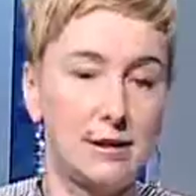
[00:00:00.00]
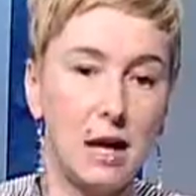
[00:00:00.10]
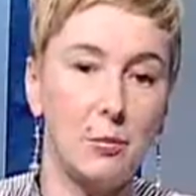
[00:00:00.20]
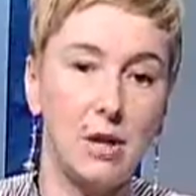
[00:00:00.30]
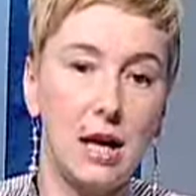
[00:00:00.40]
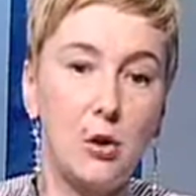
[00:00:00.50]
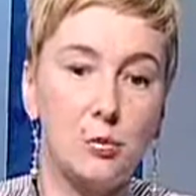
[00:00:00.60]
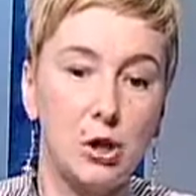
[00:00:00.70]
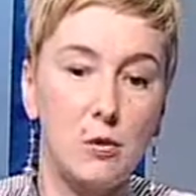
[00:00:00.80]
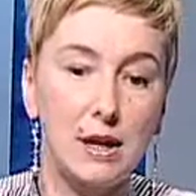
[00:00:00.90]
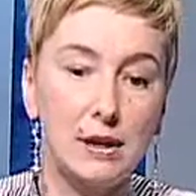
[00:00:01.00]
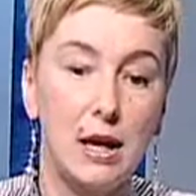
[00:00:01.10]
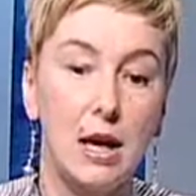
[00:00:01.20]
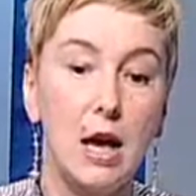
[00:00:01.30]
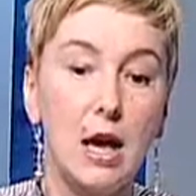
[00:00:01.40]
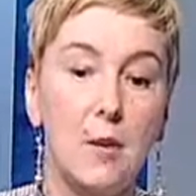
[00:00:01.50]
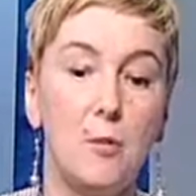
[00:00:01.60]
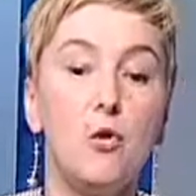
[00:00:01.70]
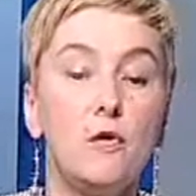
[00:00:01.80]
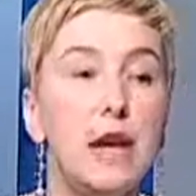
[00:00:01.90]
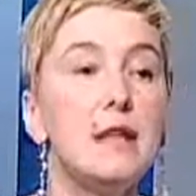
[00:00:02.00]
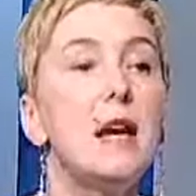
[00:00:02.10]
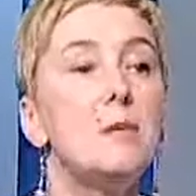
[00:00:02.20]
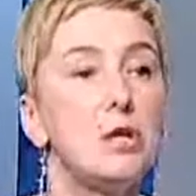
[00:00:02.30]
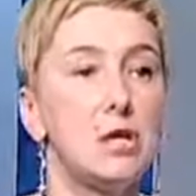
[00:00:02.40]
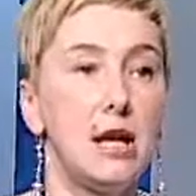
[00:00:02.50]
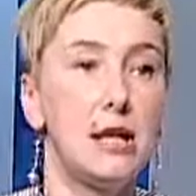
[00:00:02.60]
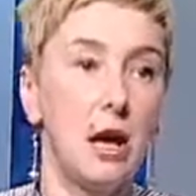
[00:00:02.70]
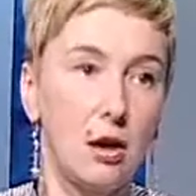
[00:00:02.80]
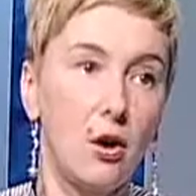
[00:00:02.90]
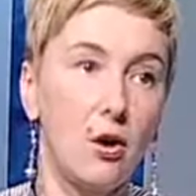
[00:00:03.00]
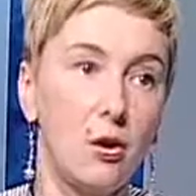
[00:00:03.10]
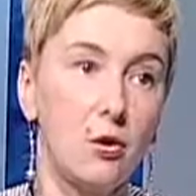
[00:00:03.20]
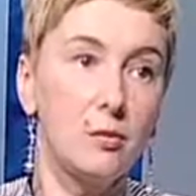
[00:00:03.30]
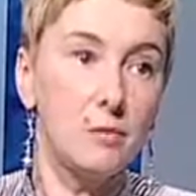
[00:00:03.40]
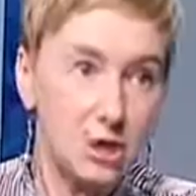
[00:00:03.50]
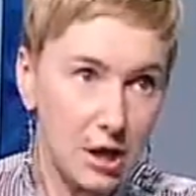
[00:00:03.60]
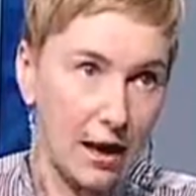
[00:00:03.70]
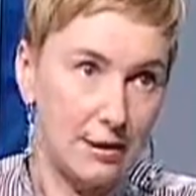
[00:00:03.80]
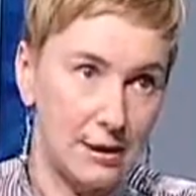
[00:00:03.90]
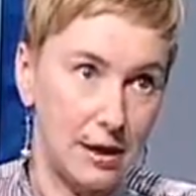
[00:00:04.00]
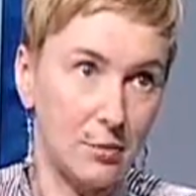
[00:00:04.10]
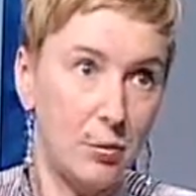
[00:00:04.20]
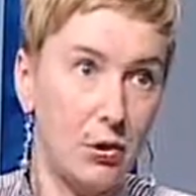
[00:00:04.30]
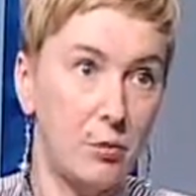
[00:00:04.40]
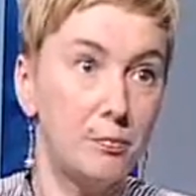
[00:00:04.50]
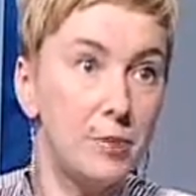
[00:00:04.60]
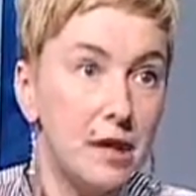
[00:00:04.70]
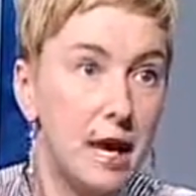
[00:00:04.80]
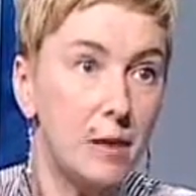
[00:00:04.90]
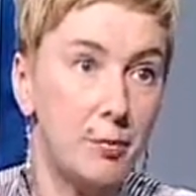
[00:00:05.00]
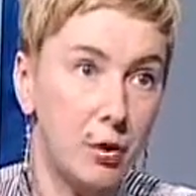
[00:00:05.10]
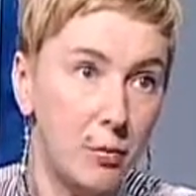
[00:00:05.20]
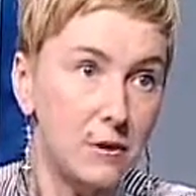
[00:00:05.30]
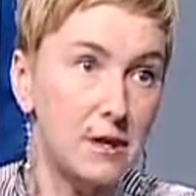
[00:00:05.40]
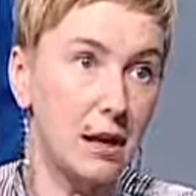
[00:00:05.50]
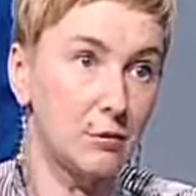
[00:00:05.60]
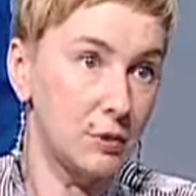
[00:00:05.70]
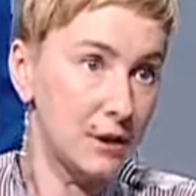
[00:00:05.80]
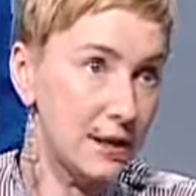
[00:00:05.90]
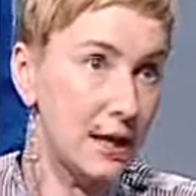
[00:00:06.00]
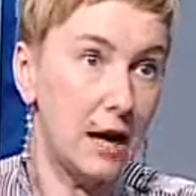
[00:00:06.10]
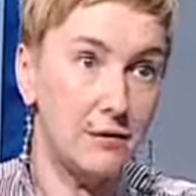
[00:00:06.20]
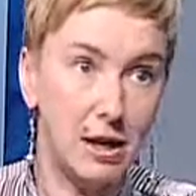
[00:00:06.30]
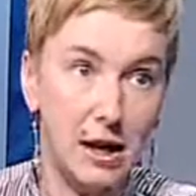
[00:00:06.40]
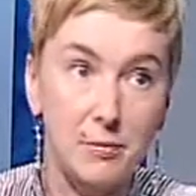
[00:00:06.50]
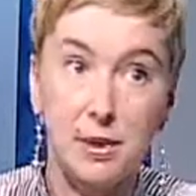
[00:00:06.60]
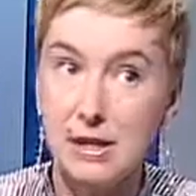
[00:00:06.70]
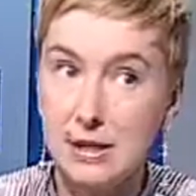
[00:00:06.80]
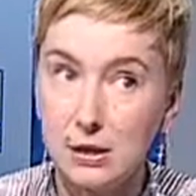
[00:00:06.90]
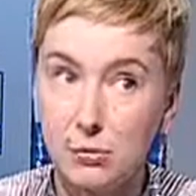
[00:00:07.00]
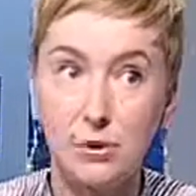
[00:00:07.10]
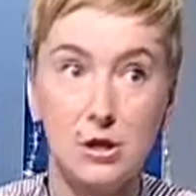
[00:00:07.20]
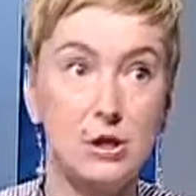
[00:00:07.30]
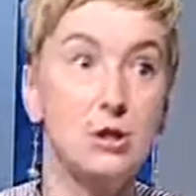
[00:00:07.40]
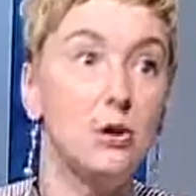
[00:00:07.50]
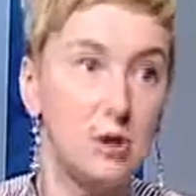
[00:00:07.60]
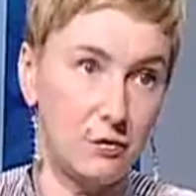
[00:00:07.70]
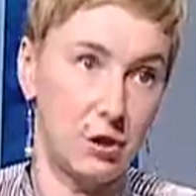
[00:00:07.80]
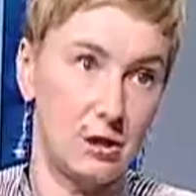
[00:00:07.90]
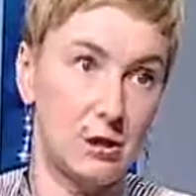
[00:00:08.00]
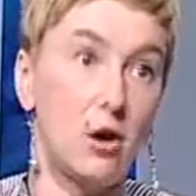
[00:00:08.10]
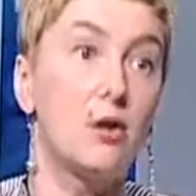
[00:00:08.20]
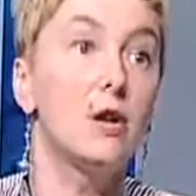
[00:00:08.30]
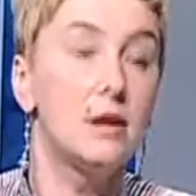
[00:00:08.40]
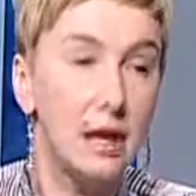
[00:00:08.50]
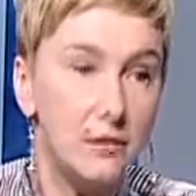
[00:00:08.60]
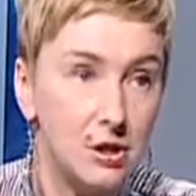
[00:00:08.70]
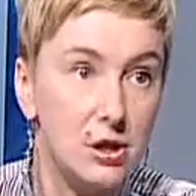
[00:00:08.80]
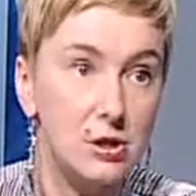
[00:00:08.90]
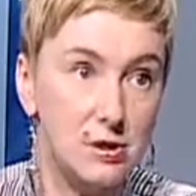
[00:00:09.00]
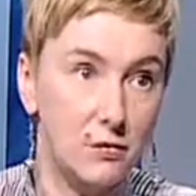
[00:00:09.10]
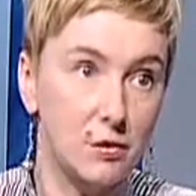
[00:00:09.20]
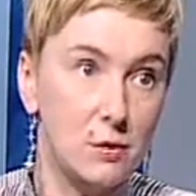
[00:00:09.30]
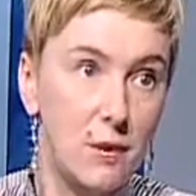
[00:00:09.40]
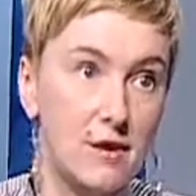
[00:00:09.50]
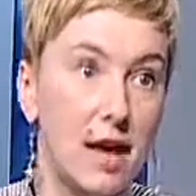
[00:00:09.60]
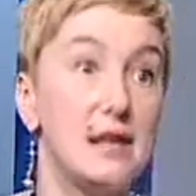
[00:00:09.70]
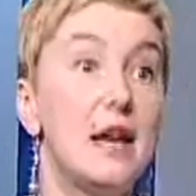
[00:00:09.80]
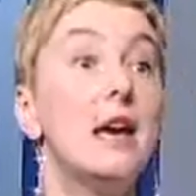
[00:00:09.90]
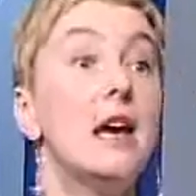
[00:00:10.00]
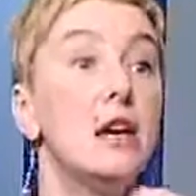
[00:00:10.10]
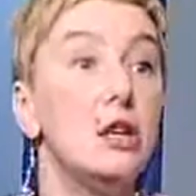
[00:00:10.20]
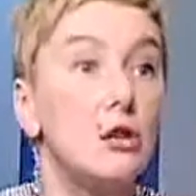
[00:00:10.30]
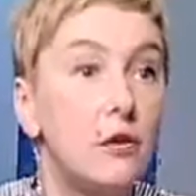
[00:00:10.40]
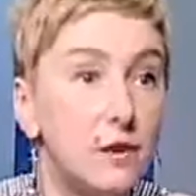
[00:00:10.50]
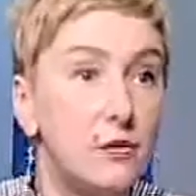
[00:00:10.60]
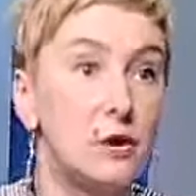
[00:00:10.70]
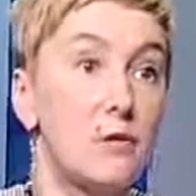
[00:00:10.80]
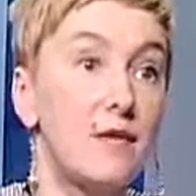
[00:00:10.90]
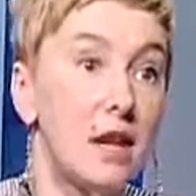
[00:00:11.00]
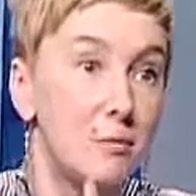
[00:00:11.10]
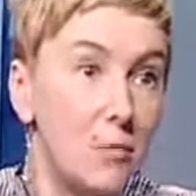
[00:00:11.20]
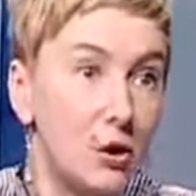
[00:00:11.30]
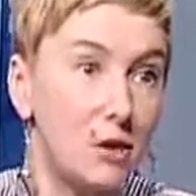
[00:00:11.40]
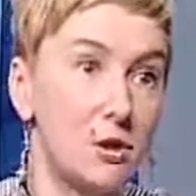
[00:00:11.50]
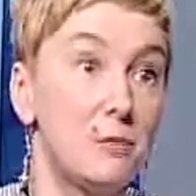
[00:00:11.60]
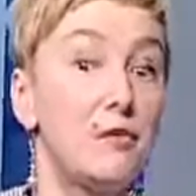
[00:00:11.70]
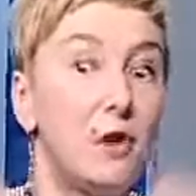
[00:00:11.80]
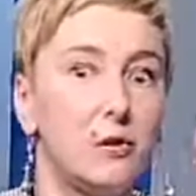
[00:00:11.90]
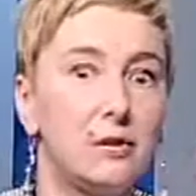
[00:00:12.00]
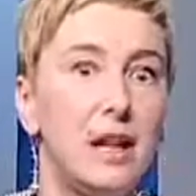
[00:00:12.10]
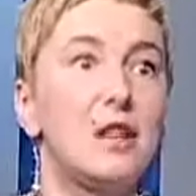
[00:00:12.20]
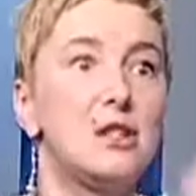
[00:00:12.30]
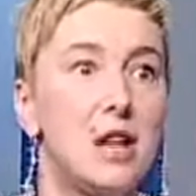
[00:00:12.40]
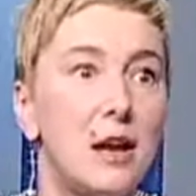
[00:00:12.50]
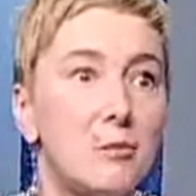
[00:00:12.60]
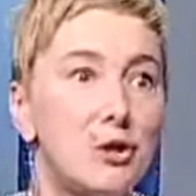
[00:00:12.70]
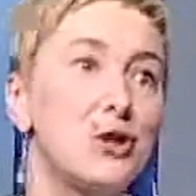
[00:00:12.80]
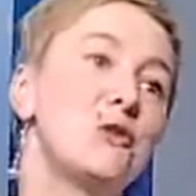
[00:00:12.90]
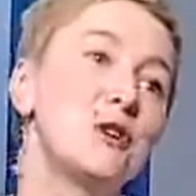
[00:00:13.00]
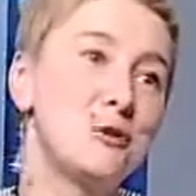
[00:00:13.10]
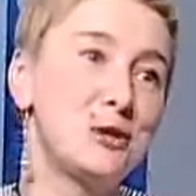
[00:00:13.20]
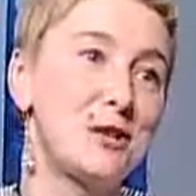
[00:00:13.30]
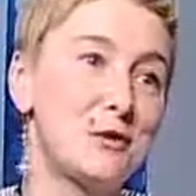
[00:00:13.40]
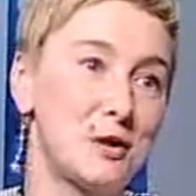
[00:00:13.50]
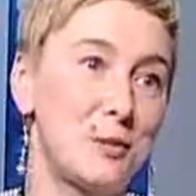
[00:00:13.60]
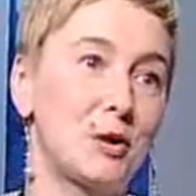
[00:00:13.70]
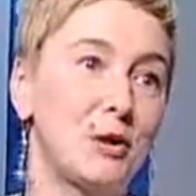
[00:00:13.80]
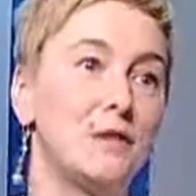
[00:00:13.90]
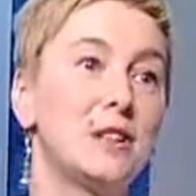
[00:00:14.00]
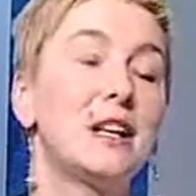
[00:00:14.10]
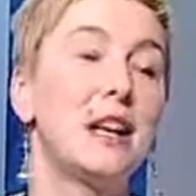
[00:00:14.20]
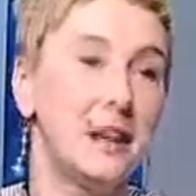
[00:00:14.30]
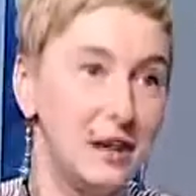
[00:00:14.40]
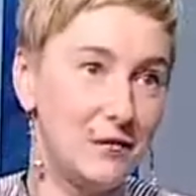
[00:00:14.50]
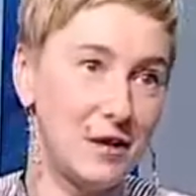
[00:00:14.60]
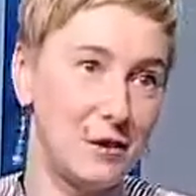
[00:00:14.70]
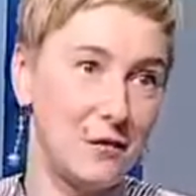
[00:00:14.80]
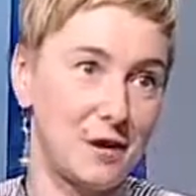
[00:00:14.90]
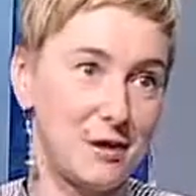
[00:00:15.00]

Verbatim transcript: tak? Podaję jako przykład mówienia i myślenia o mieszkańcach, bo PR, promocja, turystyka, wielkie imprezy i turyści to nie wszystko. Najważniejsi są wrocławianie i to we Wrocławian moglibyśmy w kontekście przyszłych sukcesów sportowych inwestować.